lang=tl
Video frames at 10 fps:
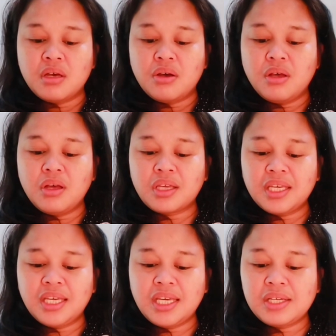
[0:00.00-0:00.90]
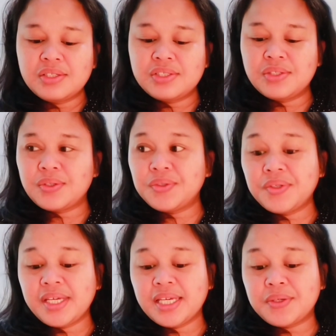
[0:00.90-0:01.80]
Okay, gusto ko
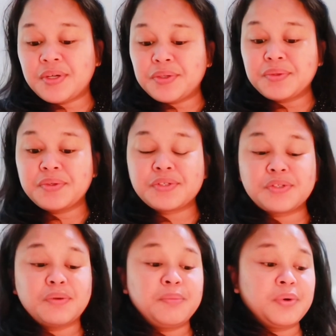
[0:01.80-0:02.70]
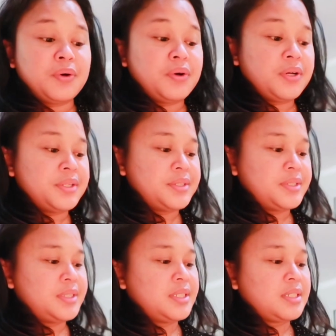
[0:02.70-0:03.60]
eh. Kung anong gusto mo,
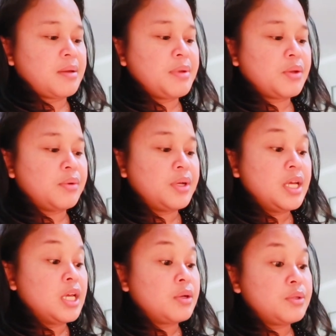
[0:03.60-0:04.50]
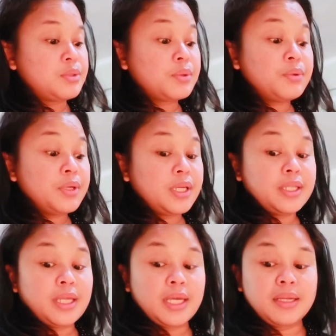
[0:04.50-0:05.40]
sabi ko, gusto ko egg
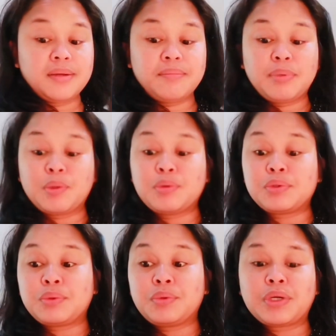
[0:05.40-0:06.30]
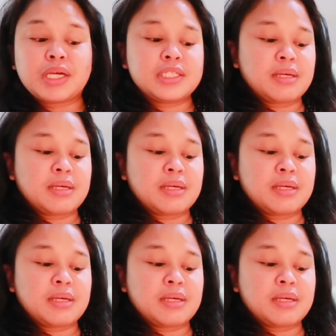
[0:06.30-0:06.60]
din, pero gusto ko rice.